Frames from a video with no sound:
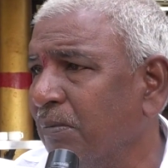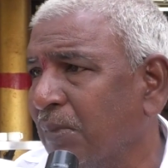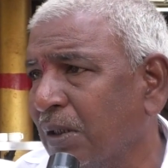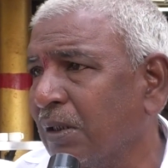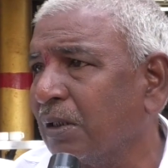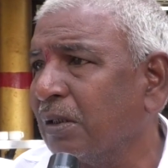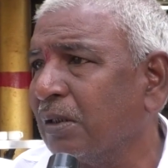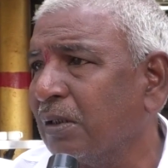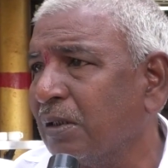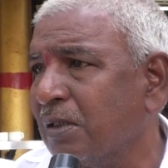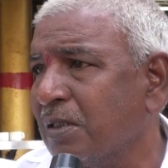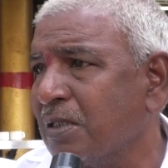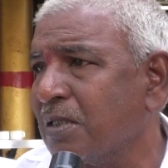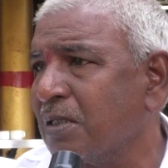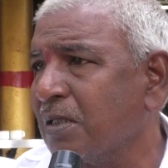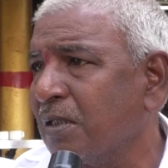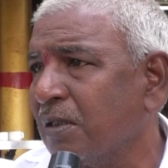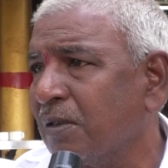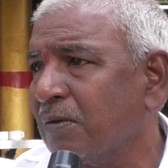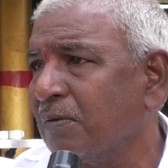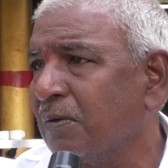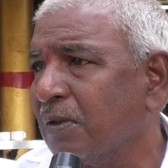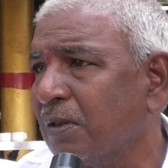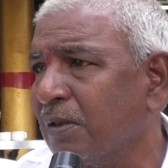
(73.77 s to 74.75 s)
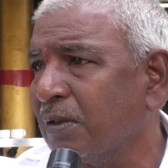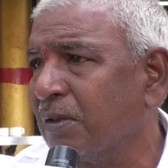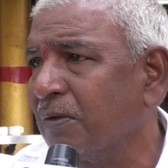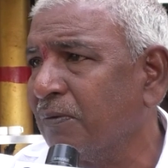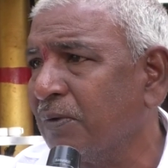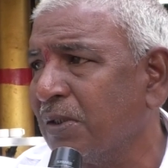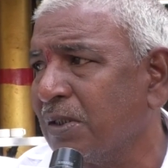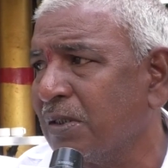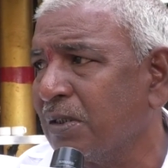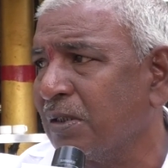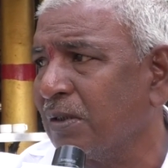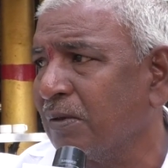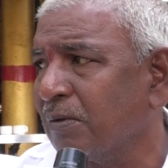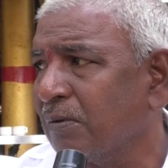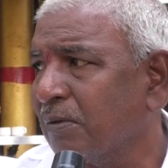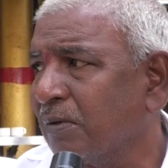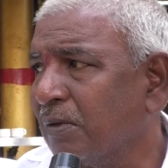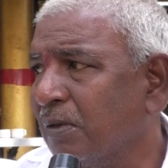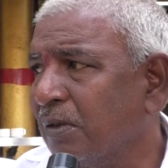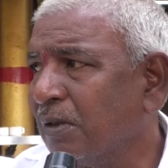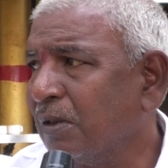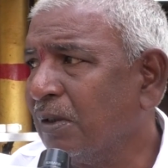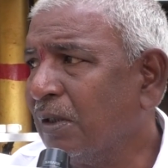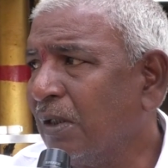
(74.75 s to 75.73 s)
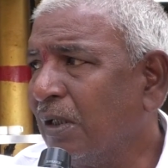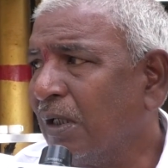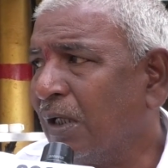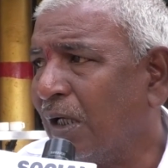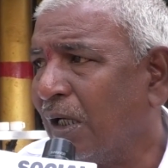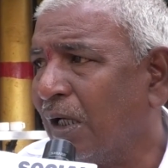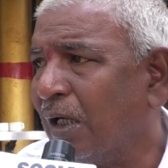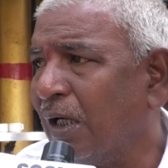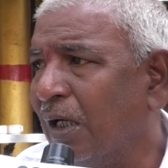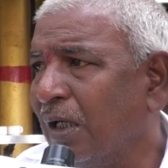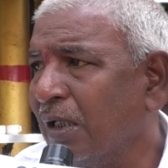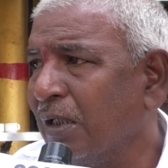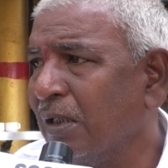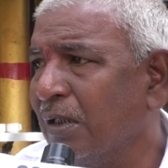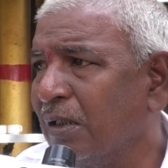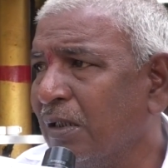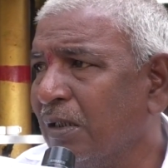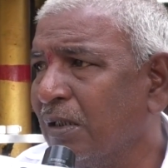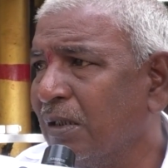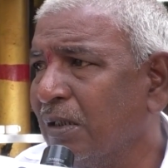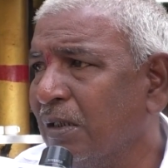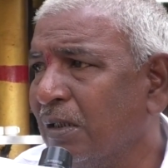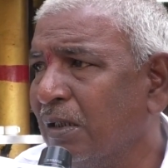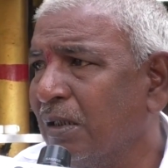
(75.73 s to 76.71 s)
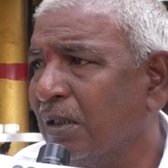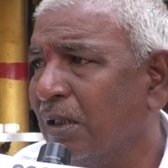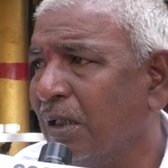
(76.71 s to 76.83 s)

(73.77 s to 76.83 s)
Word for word: మనకు తెలిసినటువంటి విషయం అలాంటిది